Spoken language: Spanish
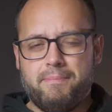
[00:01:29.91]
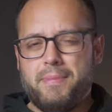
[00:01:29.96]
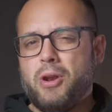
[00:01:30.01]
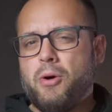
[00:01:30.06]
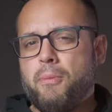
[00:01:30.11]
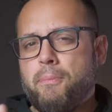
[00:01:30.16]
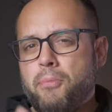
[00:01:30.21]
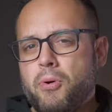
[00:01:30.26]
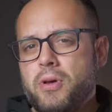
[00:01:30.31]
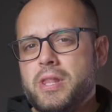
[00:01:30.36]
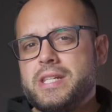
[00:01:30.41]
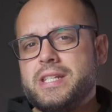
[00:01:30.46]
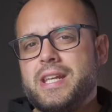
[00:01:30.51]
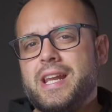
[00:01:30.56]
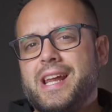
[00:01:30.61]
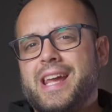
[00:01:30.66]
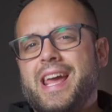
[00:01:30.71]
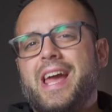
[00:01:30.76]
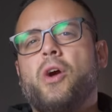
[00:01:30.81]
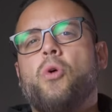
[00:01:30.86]
pero puede
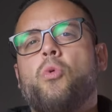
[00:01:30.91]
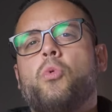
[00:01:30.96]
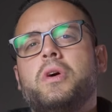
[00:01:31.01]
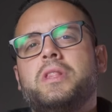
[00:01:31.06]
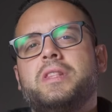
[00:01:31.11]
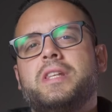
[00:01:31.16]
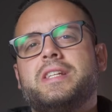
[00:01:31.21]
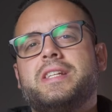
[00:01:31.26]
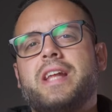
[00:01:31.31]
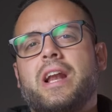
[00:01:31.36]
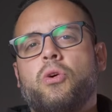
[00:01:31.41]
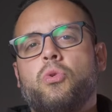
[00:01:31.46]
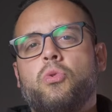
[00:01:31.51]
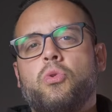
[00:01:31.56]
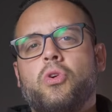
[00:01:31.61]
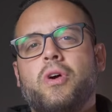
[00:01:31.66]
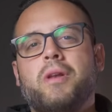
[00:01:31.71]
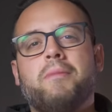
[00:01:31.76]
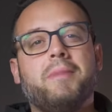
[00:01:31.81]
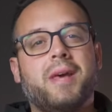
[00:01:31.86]
ser que encuentres
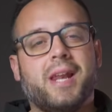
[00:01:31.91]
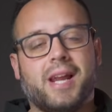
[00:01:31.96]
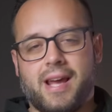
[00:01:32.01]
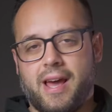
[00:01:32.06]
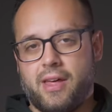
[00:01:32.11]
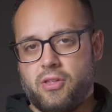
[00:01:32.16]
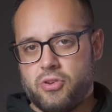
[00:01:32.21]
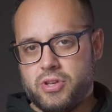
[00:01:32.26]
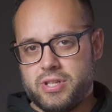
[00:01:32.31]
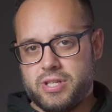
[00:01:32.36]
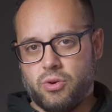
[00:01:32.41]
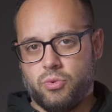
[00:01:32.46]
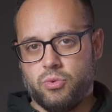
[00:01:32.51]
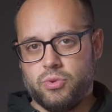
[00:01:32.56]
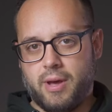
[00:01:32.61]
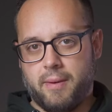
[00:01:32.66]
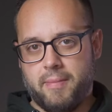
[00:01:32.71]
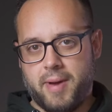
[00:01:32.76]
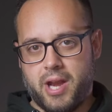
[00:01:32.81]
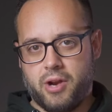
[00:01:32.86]
alguno en mercado de
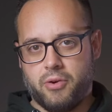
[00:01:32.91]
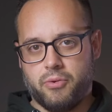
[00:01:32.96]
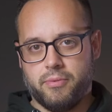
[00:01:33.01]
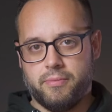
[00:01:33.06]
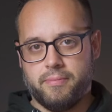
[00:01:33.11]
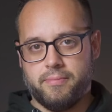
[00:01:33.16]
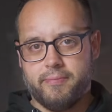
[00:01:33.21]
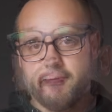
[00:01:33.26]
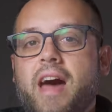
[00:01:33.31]
segunda mano.